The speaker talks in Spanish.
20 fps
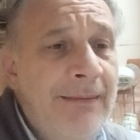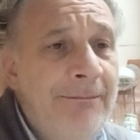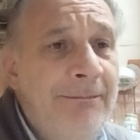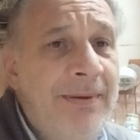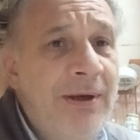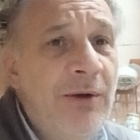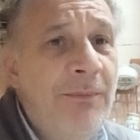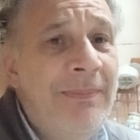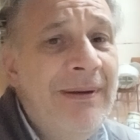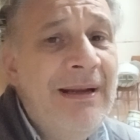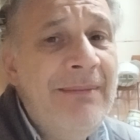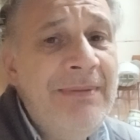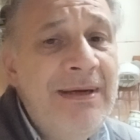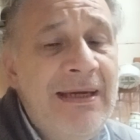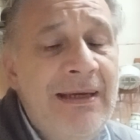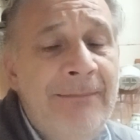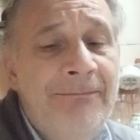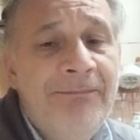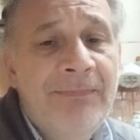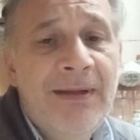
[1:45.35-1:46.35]
Pero para
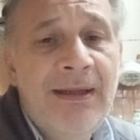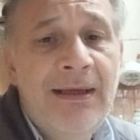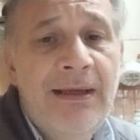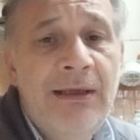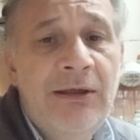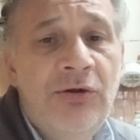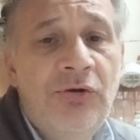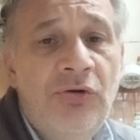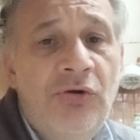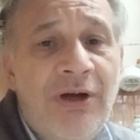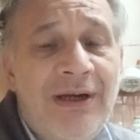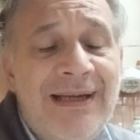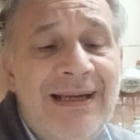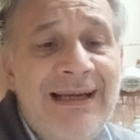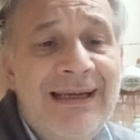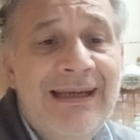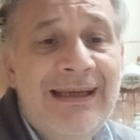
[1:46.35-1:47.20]
mí, eh, todo aquel